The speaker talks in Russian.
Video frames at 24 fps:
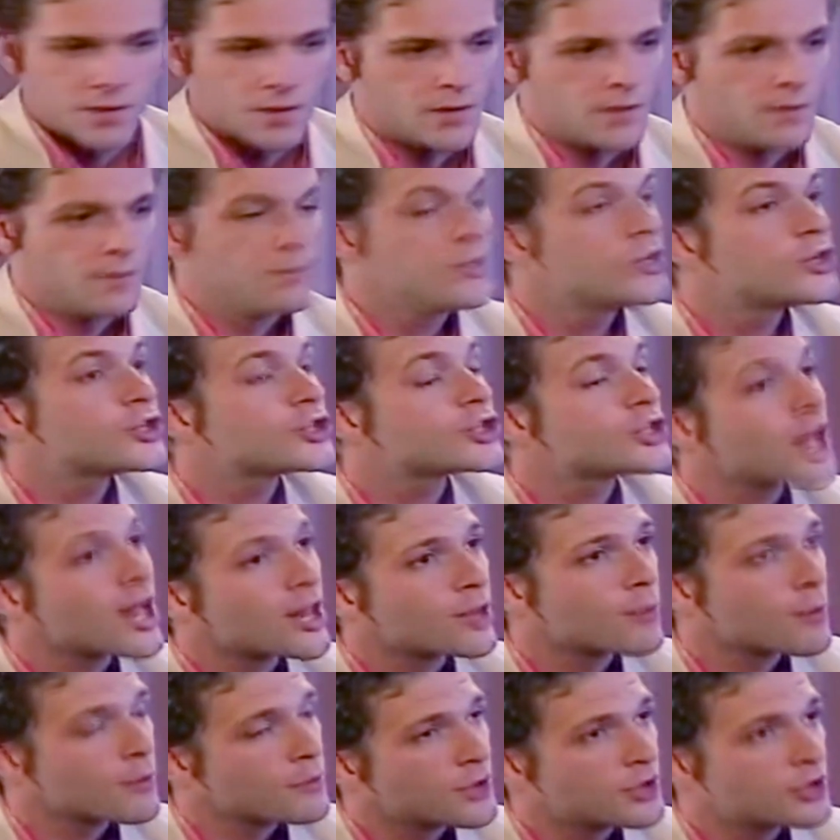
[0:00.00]
Мечтал бы
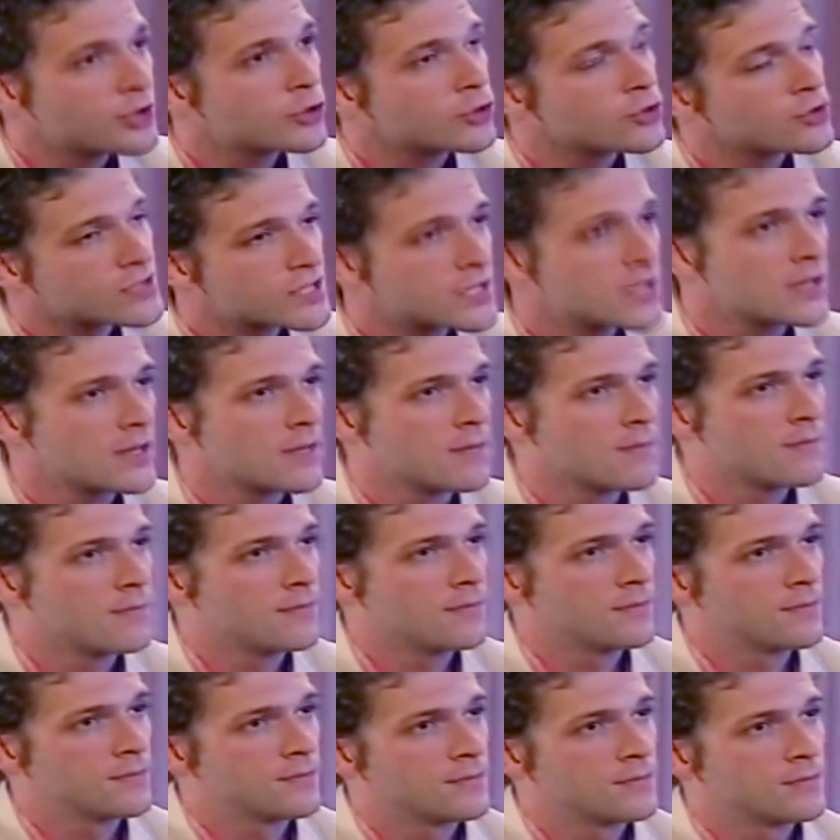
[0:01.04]
быть ее сыном.
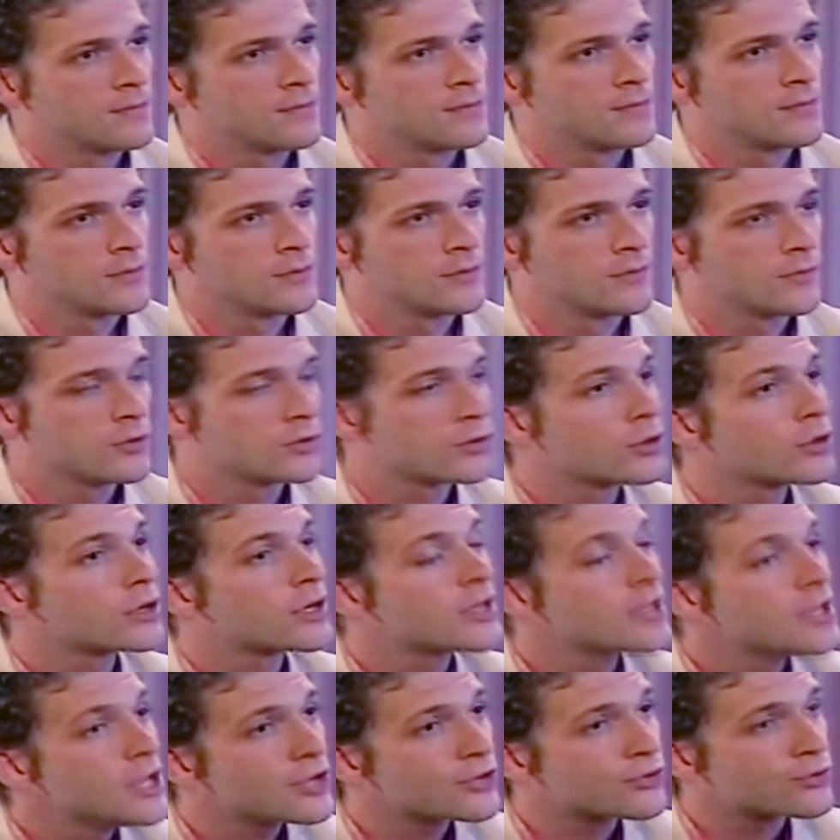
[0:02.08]
Вот только
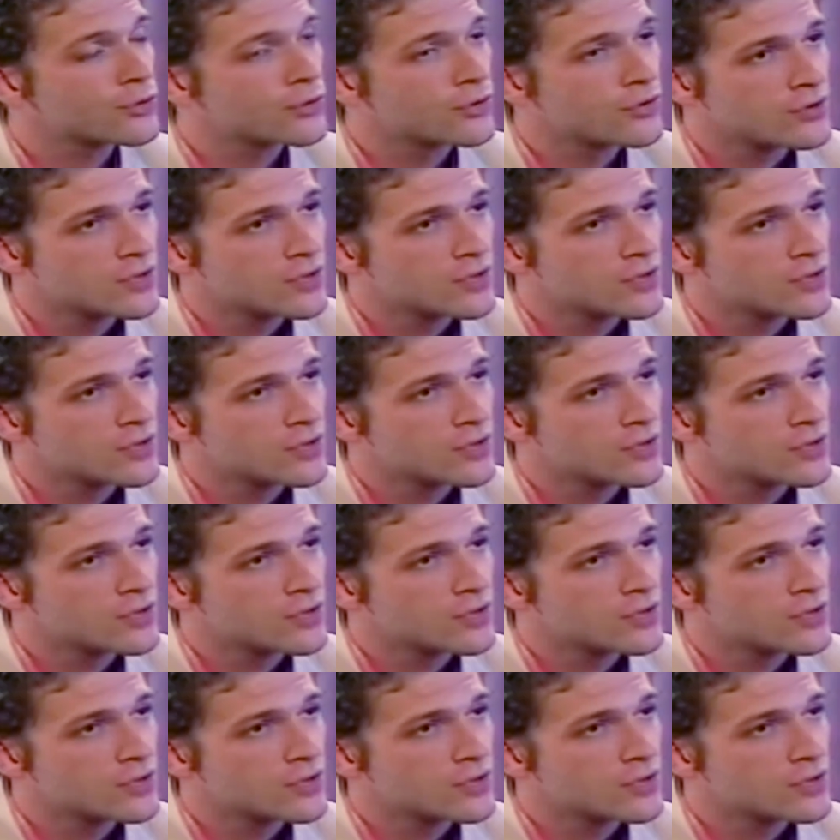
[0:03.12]
нет у нее